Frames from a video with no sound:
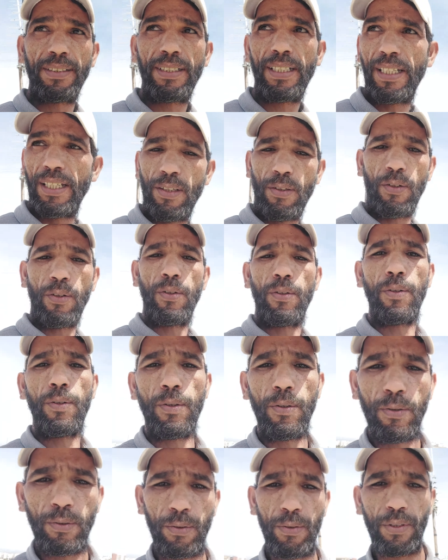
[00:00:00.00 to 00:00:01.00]

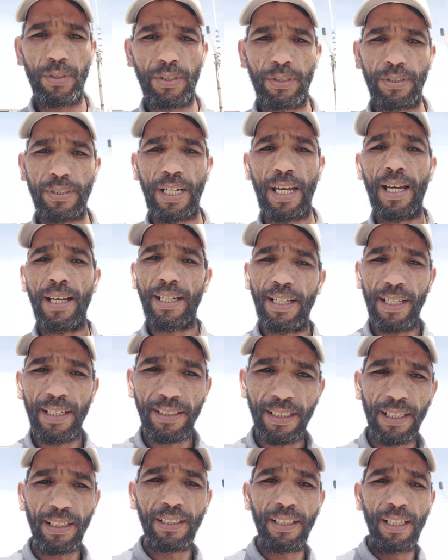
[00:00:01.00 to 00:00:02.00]
دايرو شحال
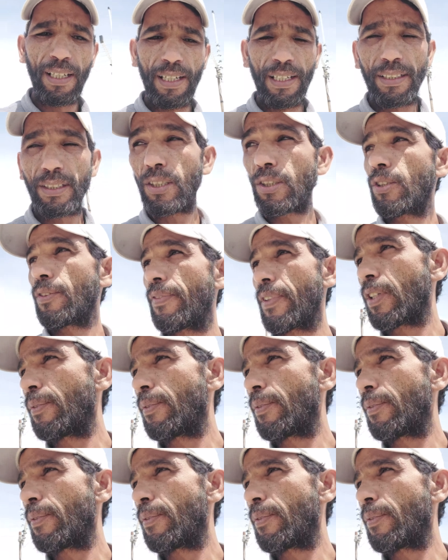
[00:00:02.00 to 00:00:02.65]
هذا درتو في